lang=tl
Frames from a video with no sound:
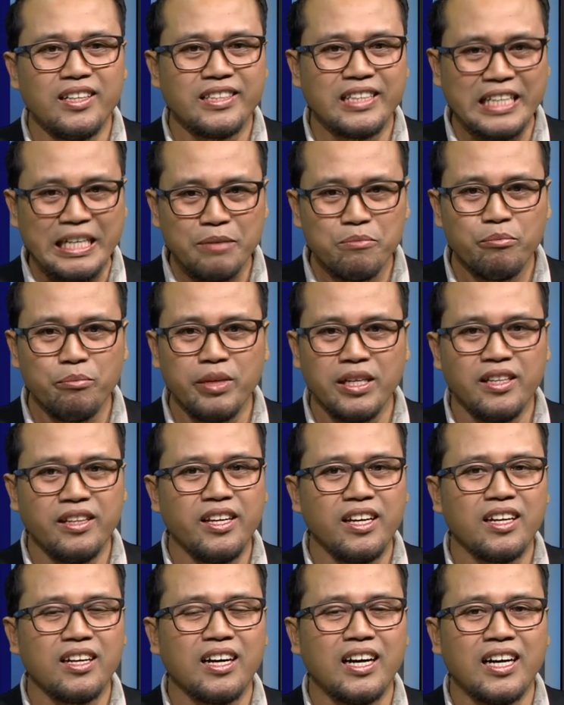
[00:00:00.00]
team
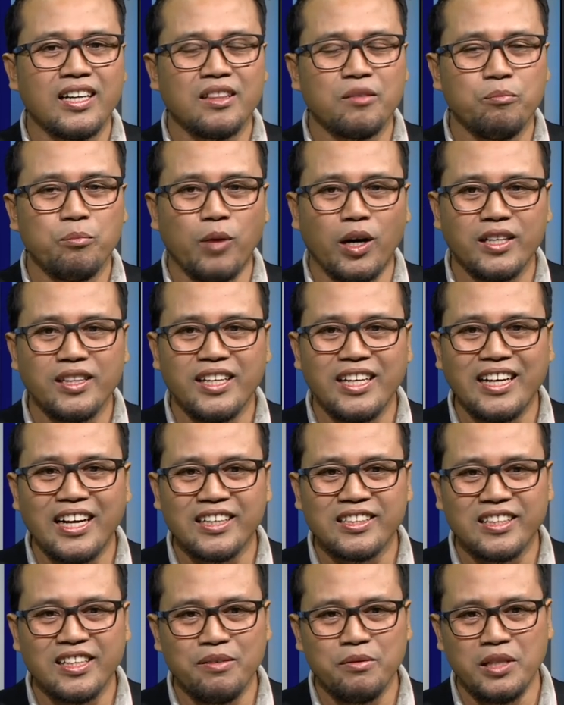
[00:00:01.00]
building at bonding
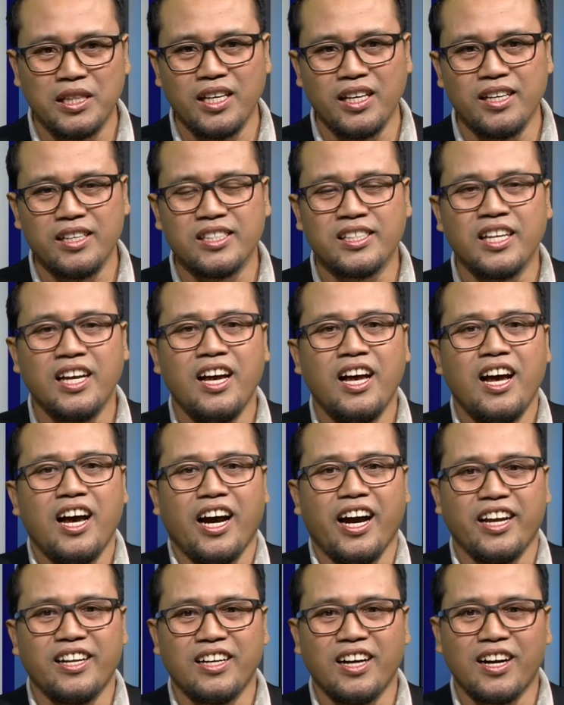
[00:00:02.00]
activities
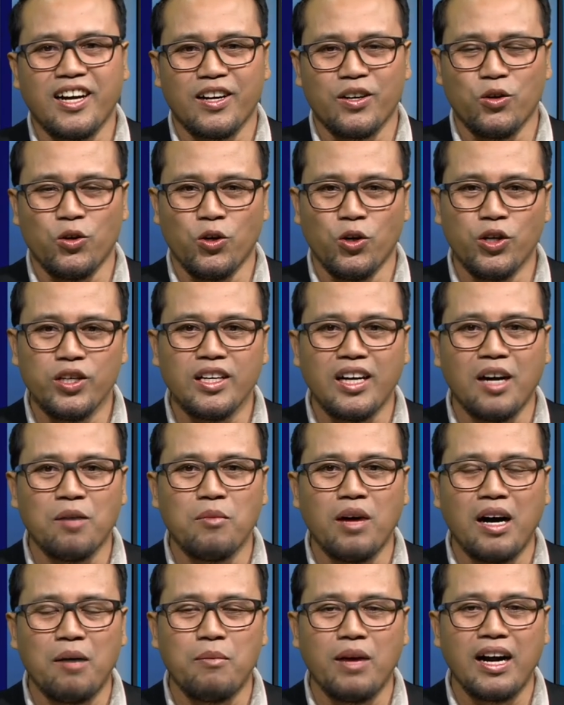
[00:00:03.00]
ay nagkaroon ang
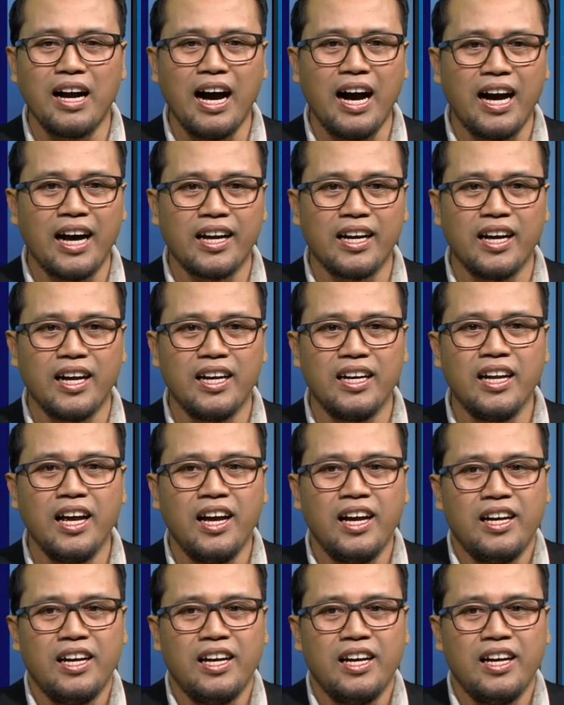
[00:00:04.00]
mga mag-aaral